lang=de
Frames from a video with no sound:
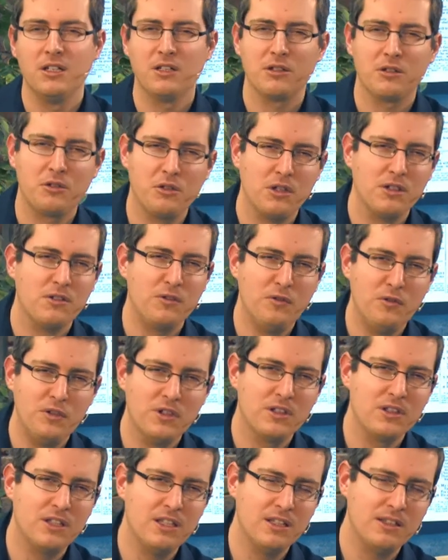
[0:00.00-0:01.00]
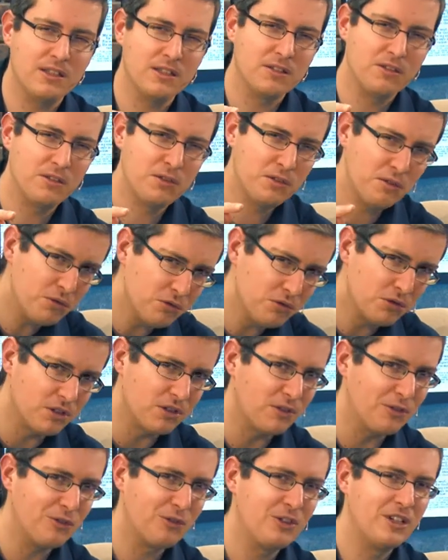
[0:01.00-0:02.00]
Gott wird in der
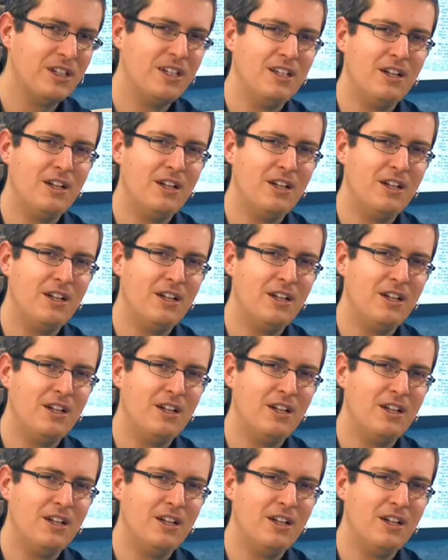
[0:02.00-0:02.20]
Zukunft